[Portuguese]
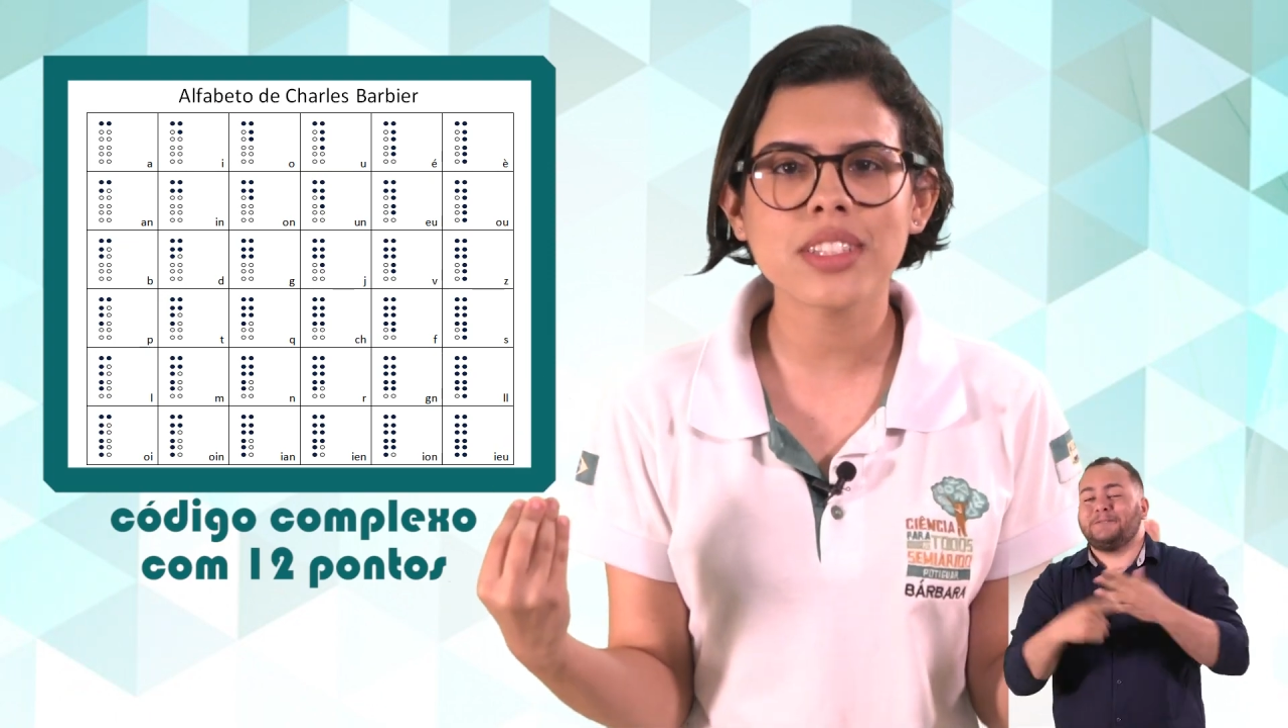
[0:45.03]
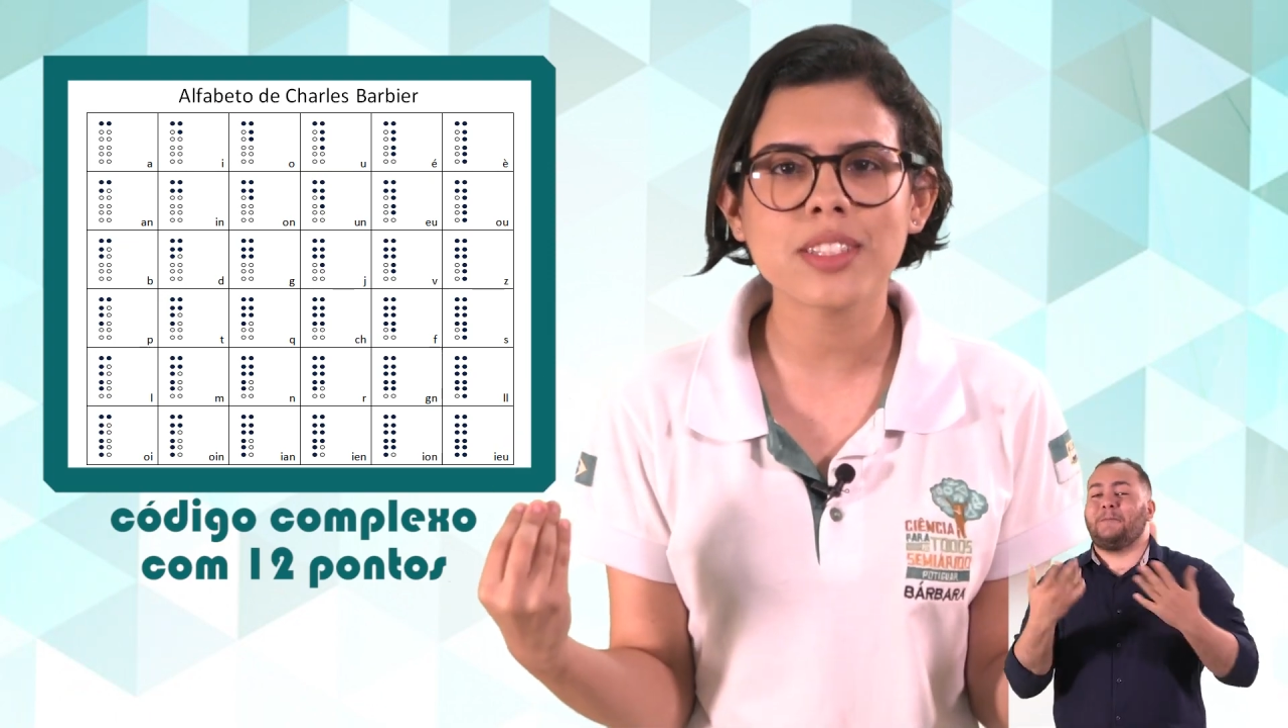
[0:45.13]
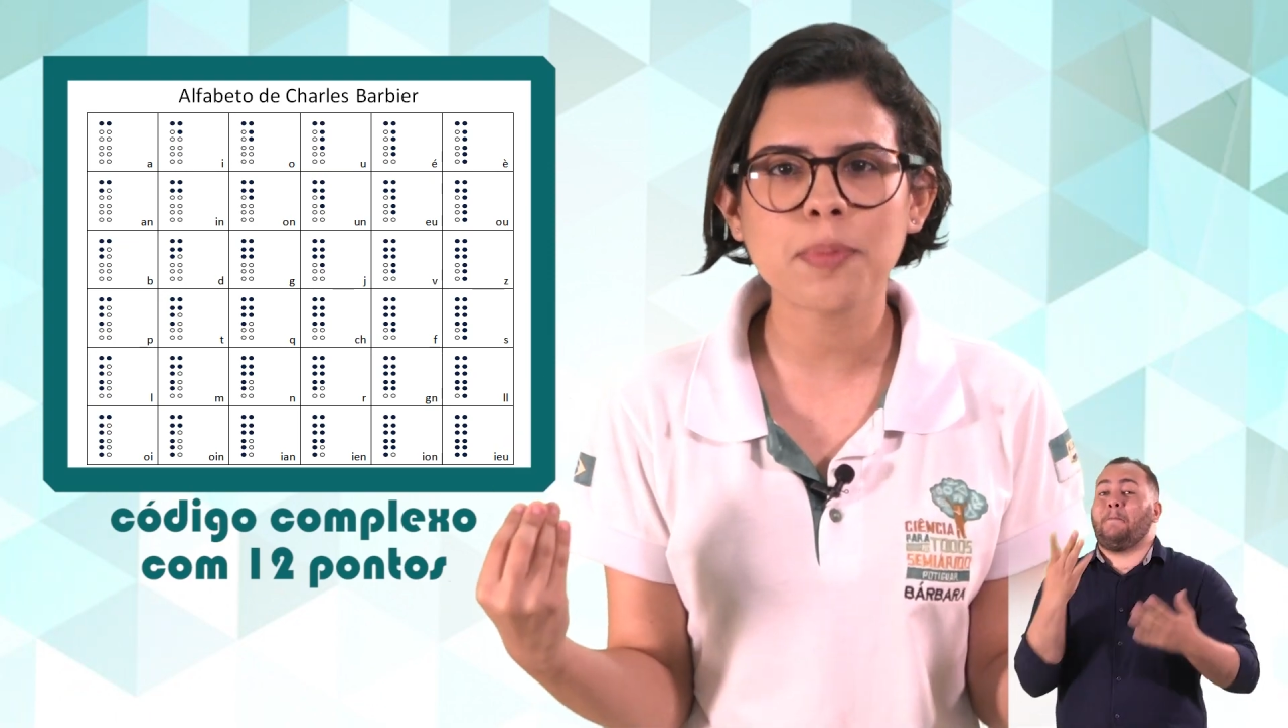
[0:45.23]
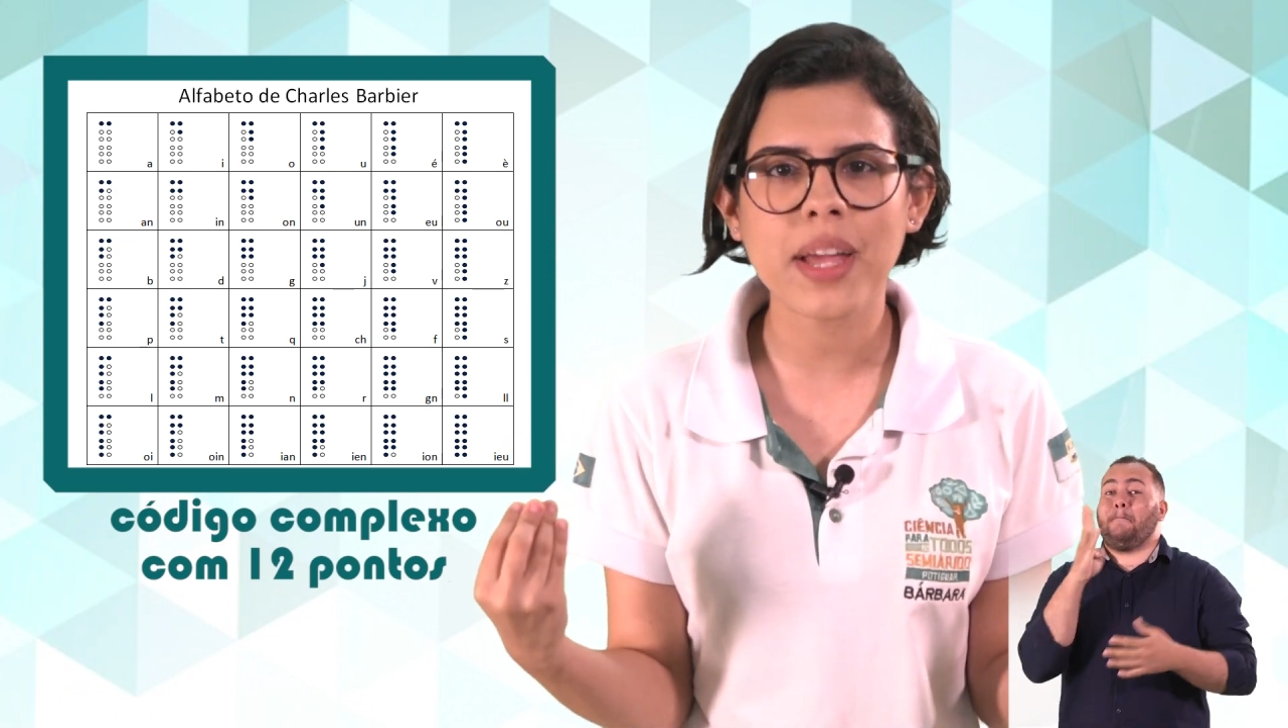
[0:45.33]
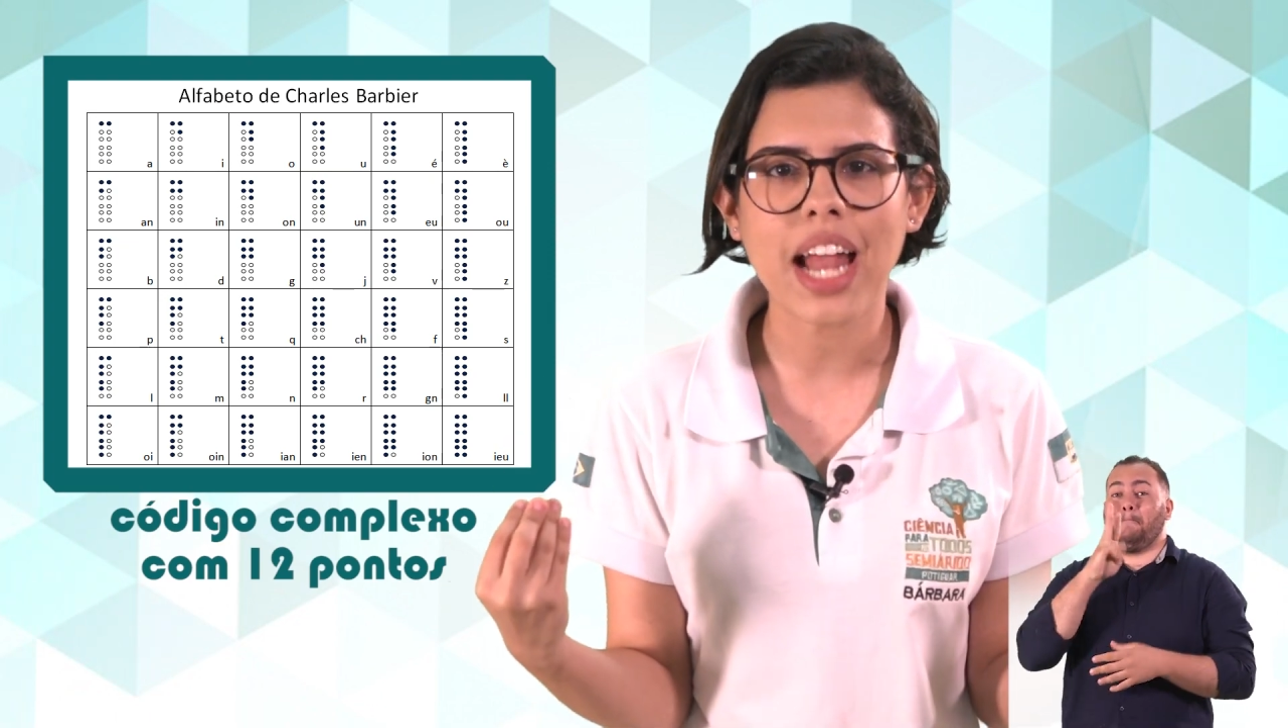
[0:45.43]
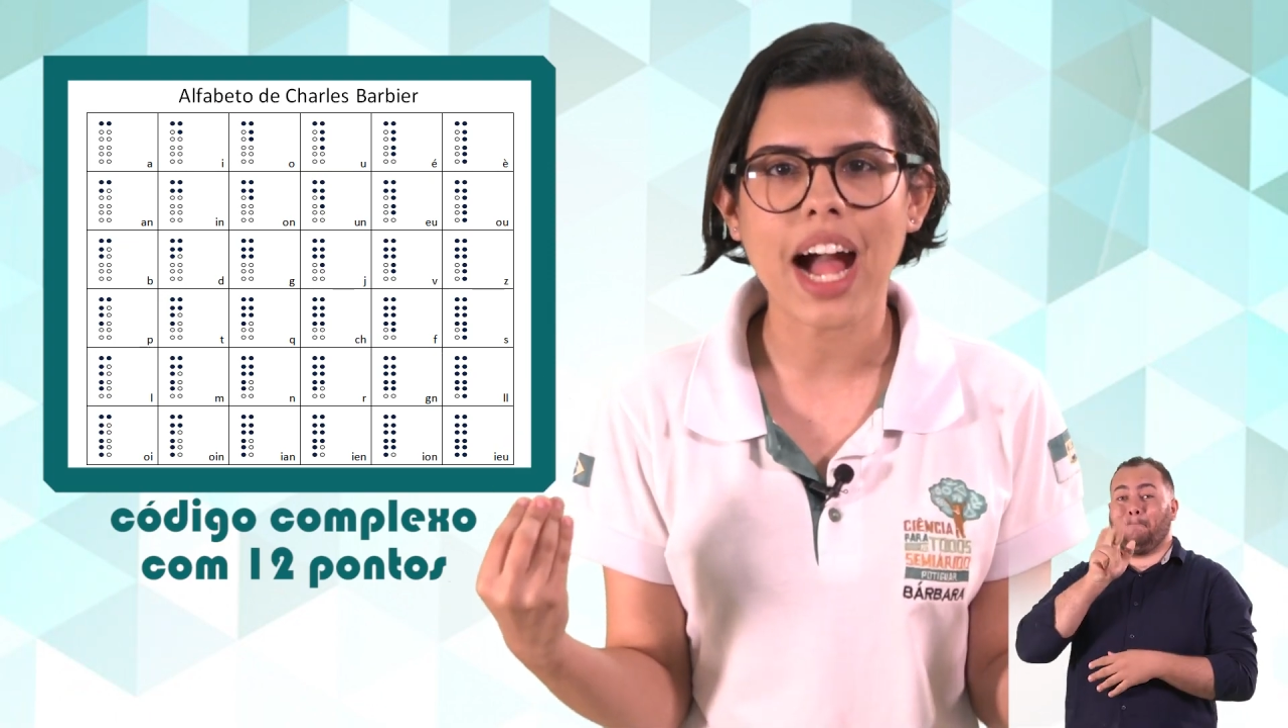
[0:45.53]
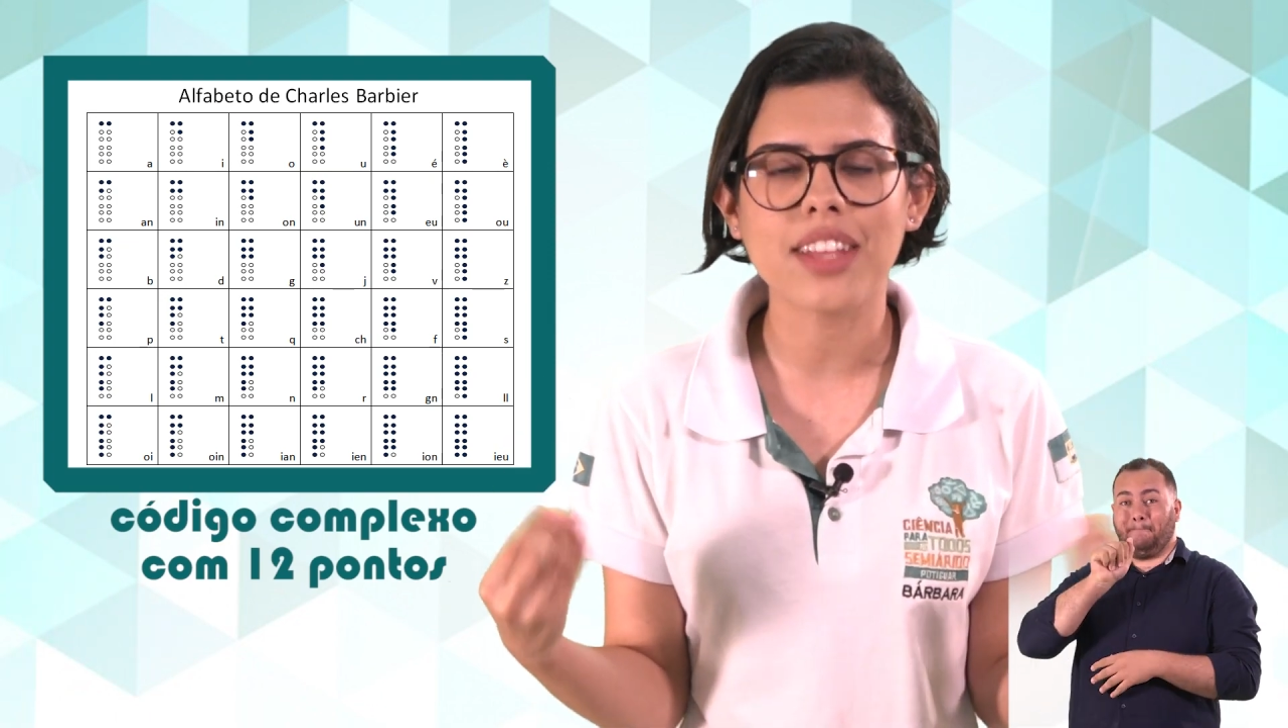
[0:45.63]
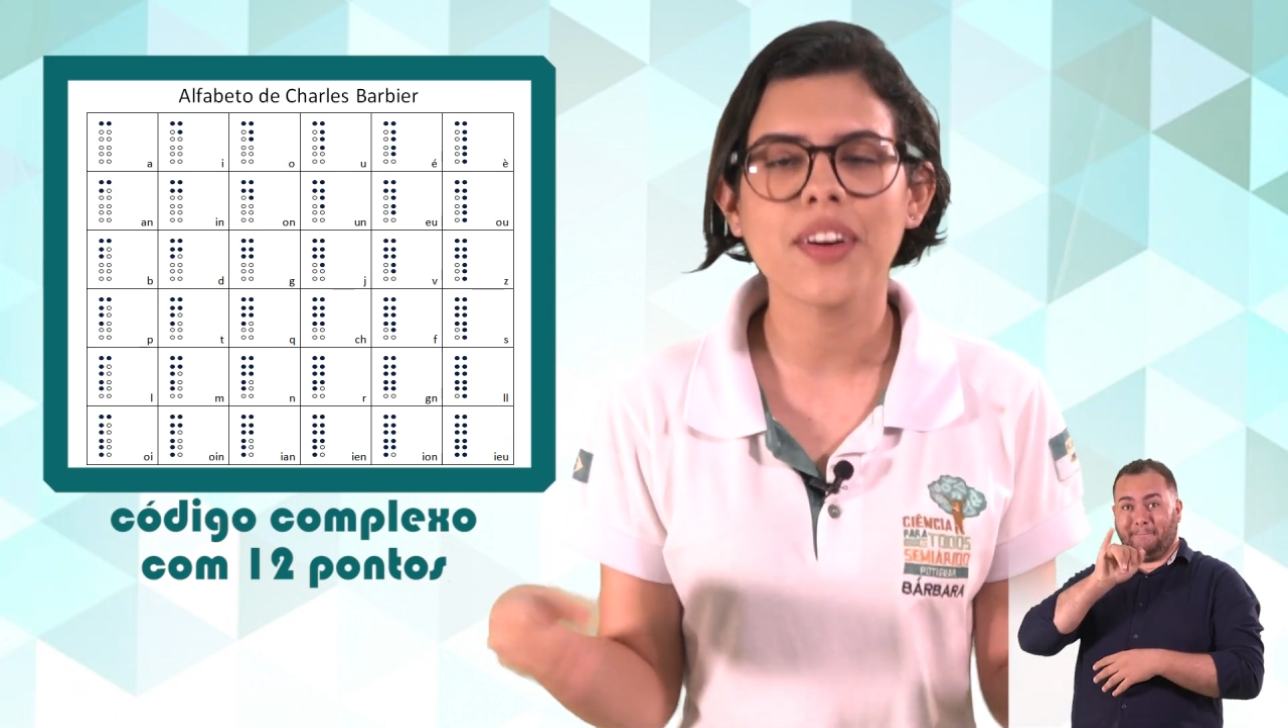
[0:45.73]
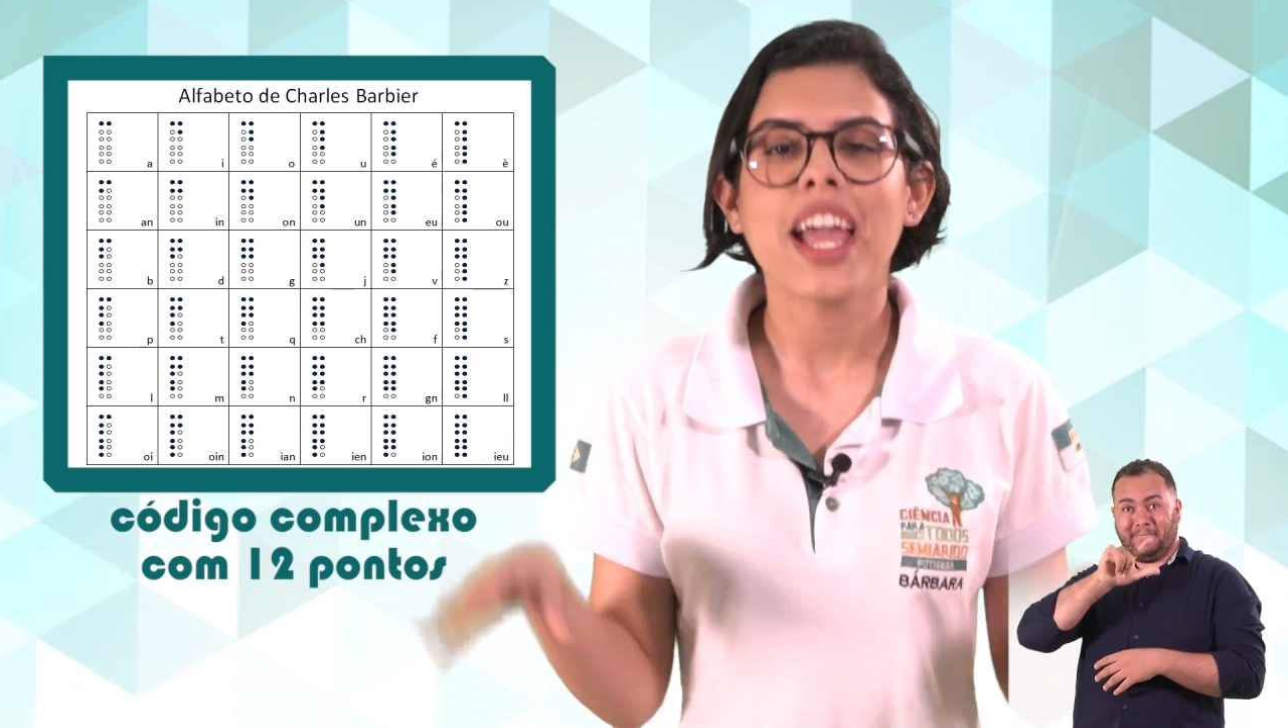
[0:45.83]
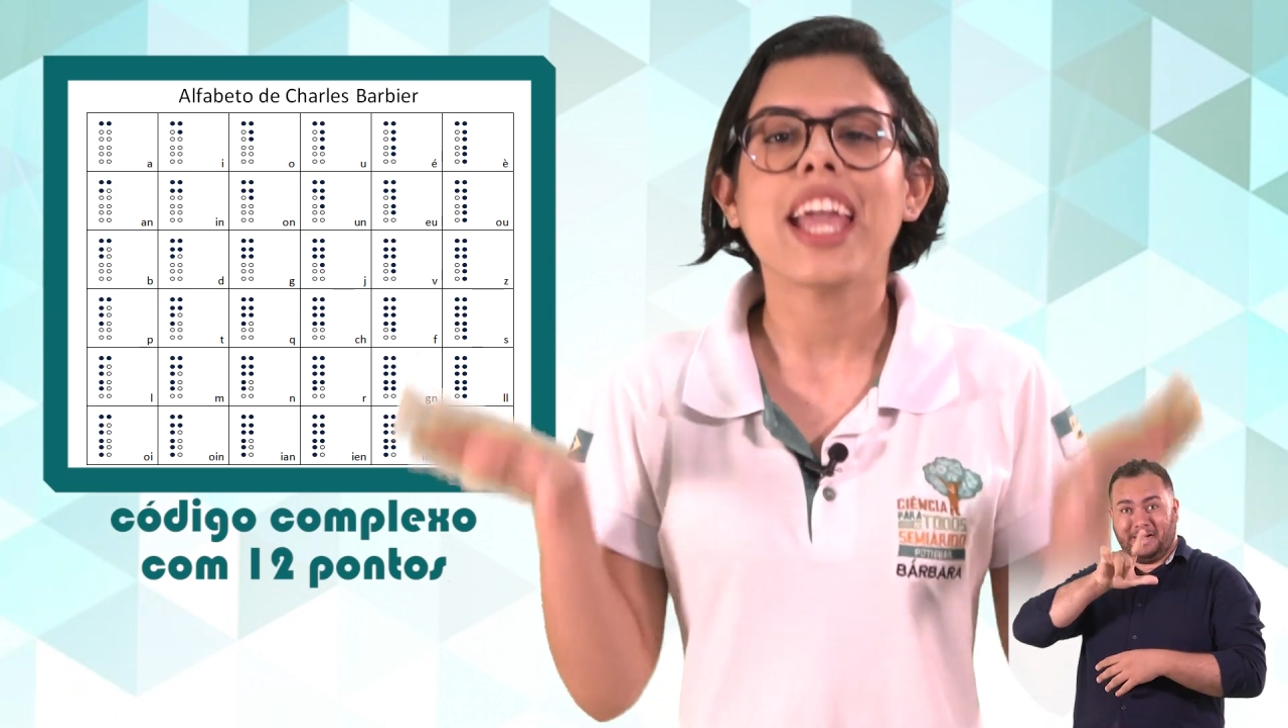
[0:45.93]

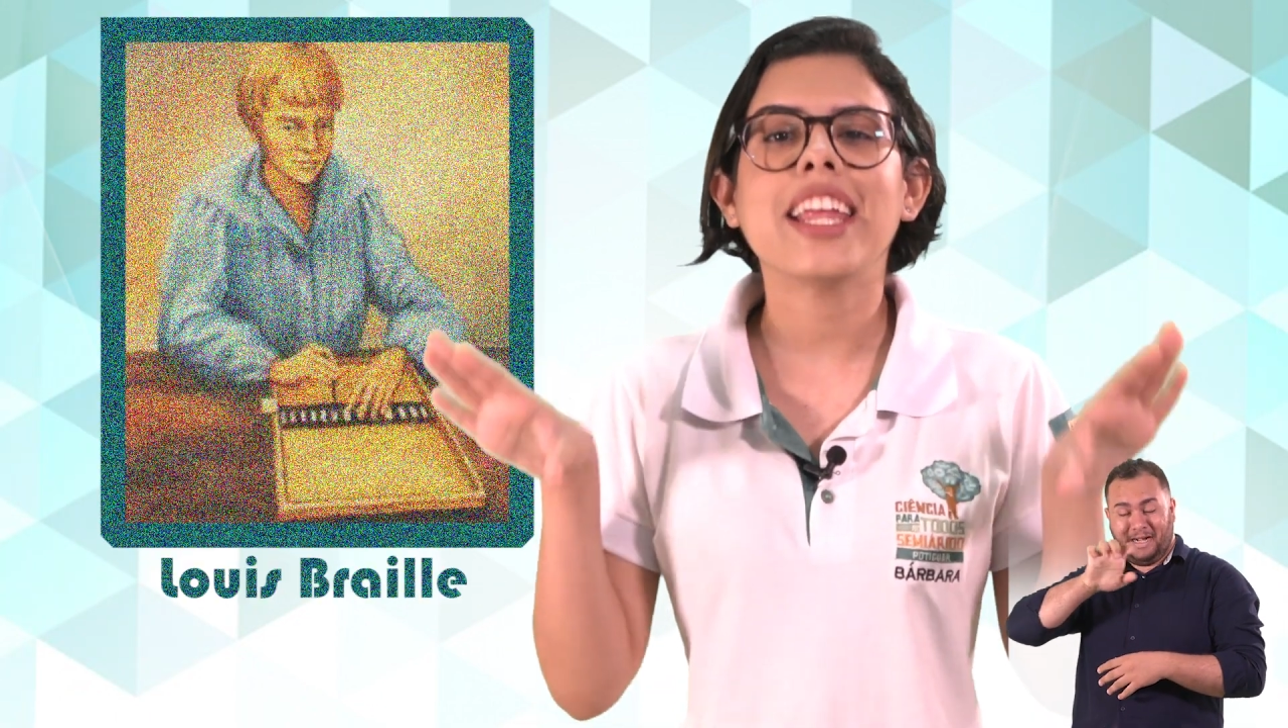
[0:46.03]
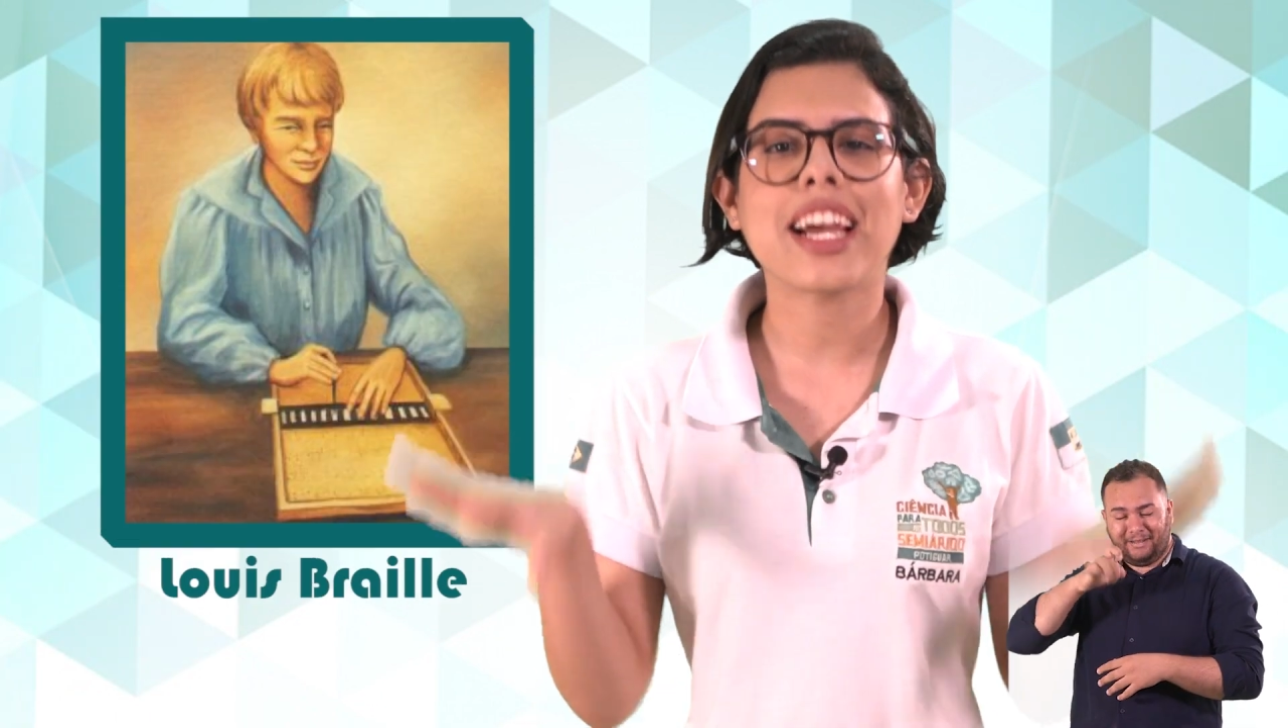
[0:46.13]
inspirado e,